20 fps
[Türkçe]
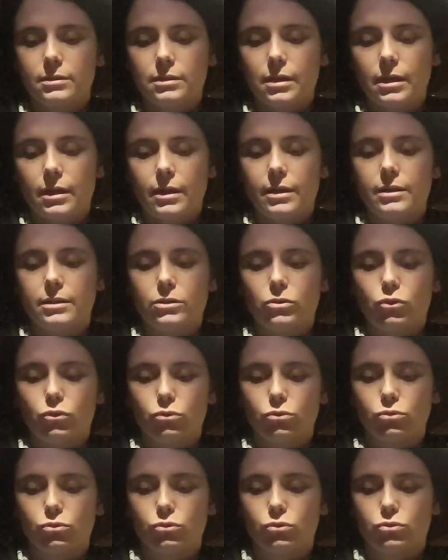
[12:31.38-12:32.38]
tereyağı
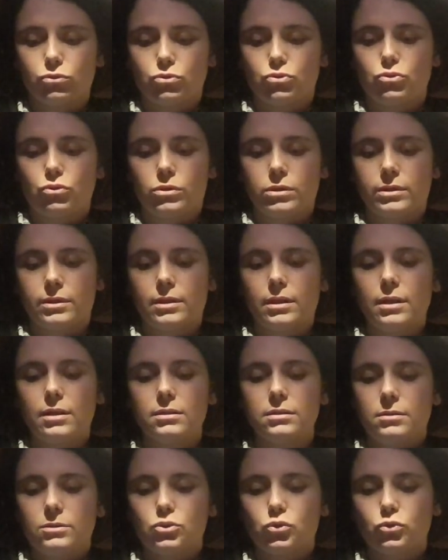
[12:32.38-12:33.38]
olduğunu
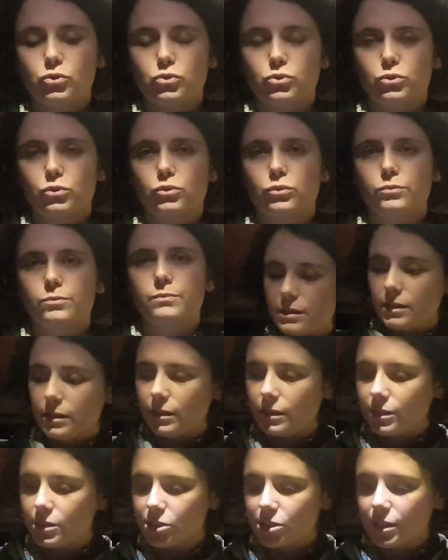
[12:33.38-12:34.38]
söylediler. Çok üzüldüm.
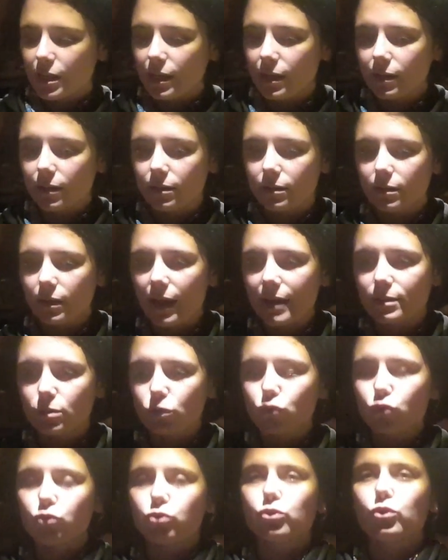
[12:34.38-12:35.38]
İçine et
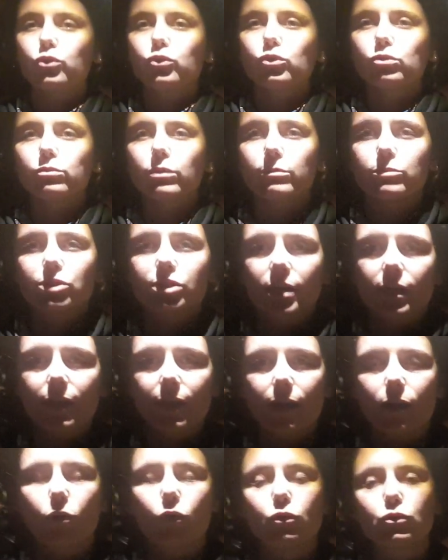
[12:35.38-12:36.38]
suyu konulmamış,
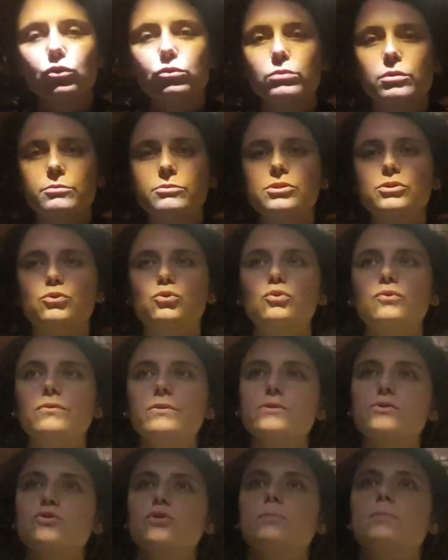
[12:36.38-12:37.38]
tereyağı konulmamış kuru
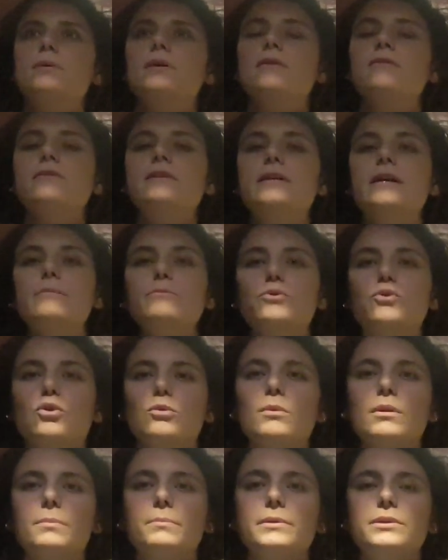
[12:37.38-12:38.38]
fasulye pilav yemiyor
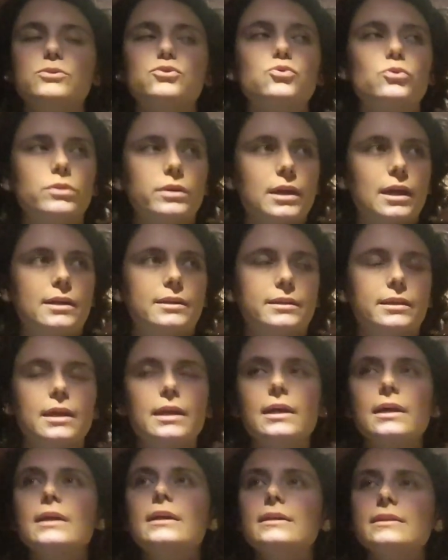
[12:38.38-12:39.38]
olmak beni çok gerdi.
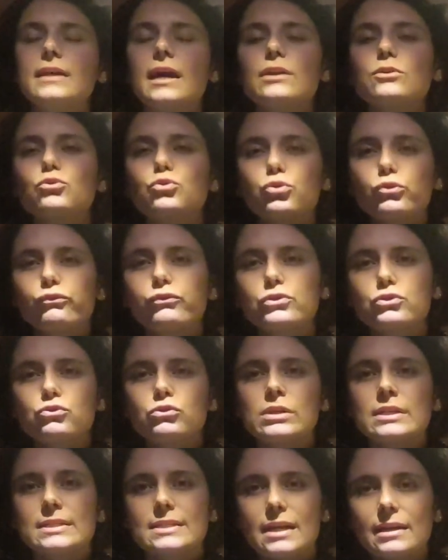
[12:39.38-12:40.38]
Yani kuru
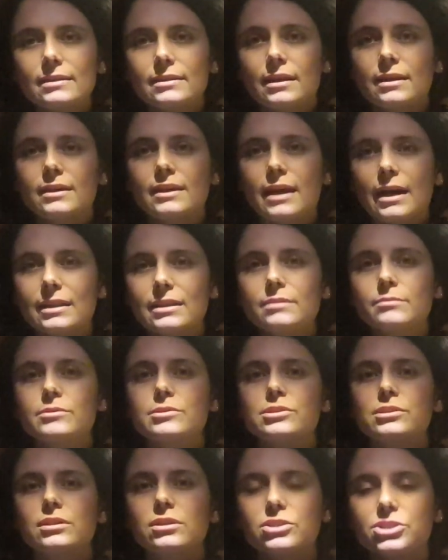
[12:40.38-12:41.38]
fasulye zaten kendi
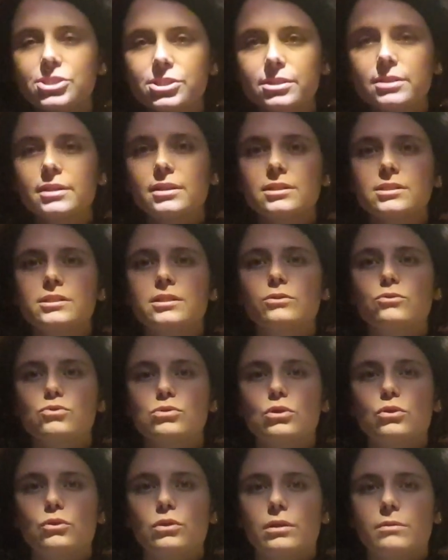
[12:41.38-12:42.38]
başına aşırı derecede
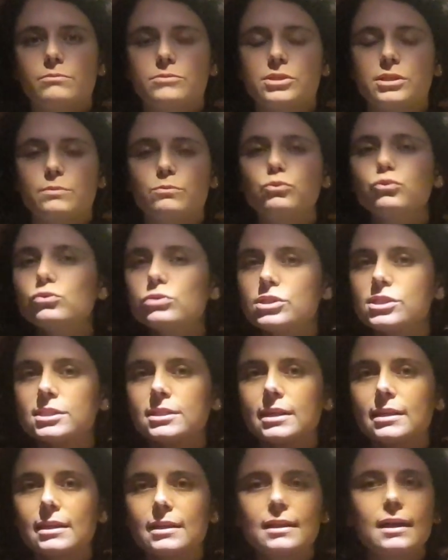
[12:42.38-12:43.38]
güzel olan bir şey. Bunun
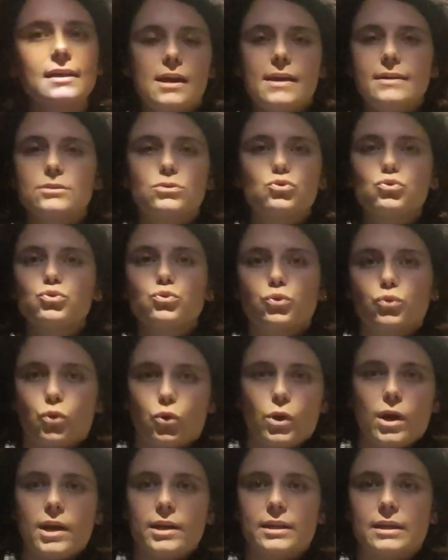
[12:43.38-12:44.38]
içine neden et suyu
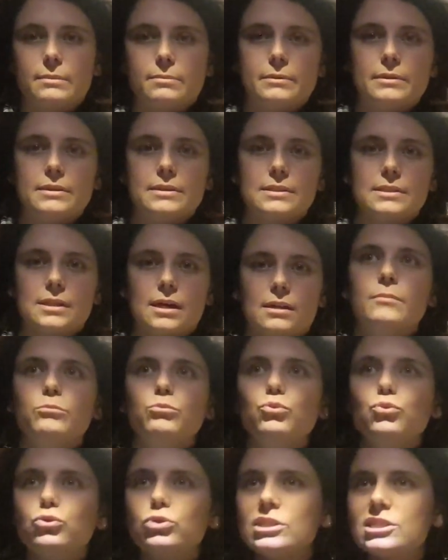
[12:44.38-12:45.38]
koyar ki bir insan?
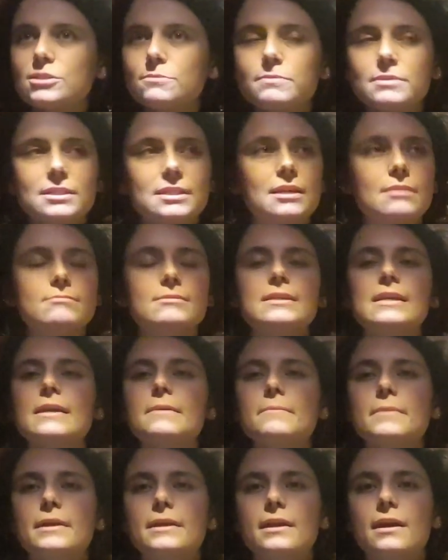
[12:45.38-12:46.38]
Müthiş bir sebze
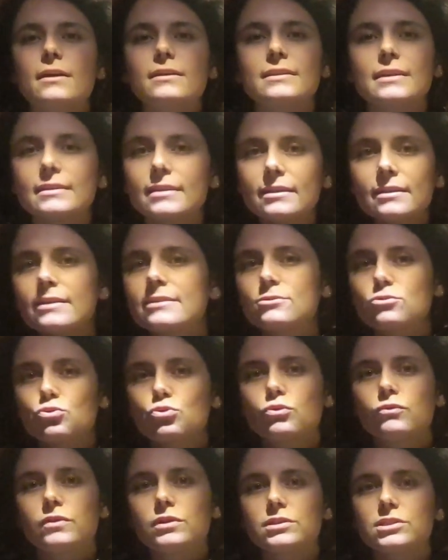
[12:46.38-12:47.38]
yemeği ya. Neden et
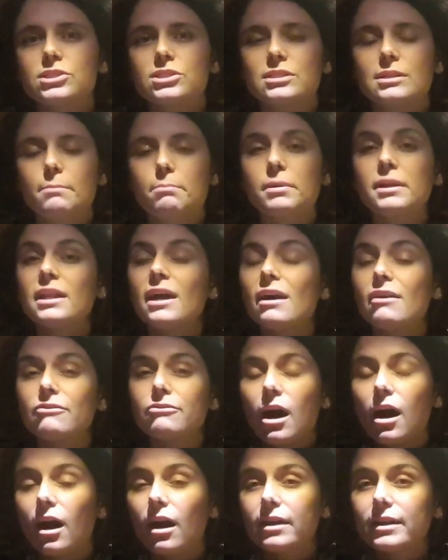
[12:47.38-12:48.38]
suyu var içinde? Pilav
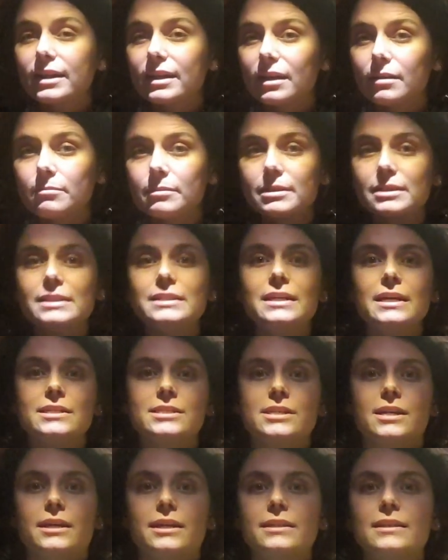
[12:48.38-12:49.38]
harika bir
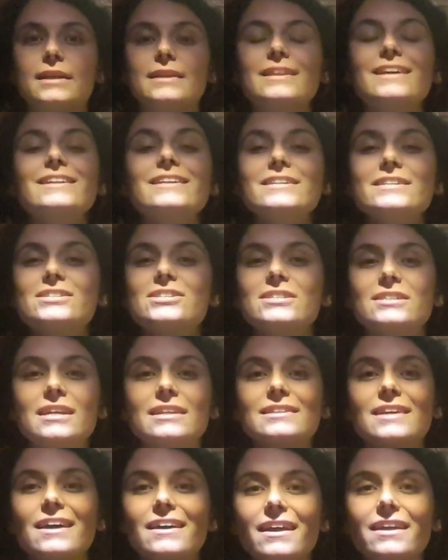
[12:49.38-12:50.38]
yiyecek. Neden
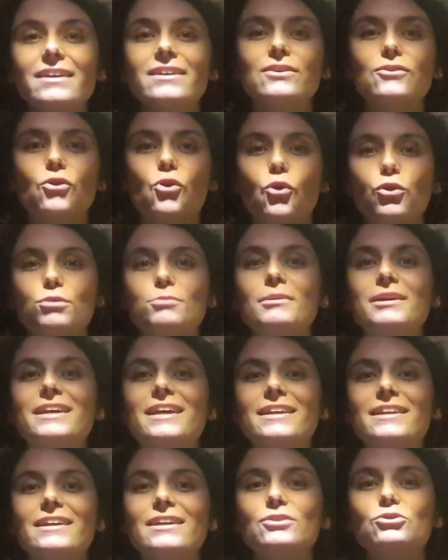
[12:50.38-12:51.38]
içinde tereyağı konma
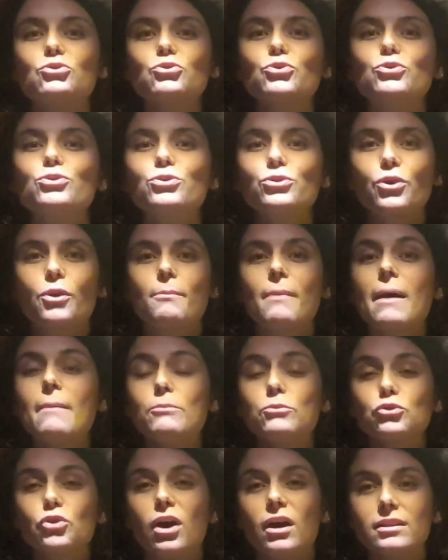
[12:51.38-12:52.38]
gereği duyuluyor?
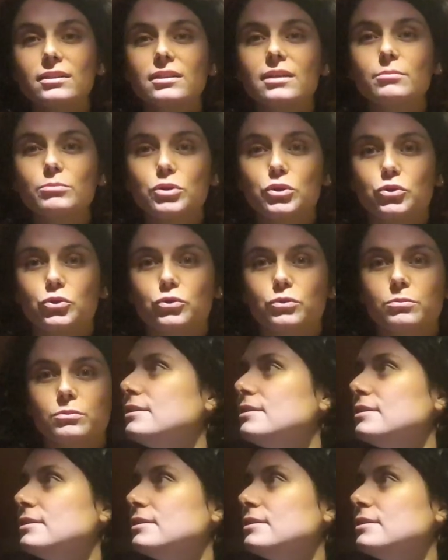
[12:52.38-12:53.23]
Ben bunu anlamıyorum.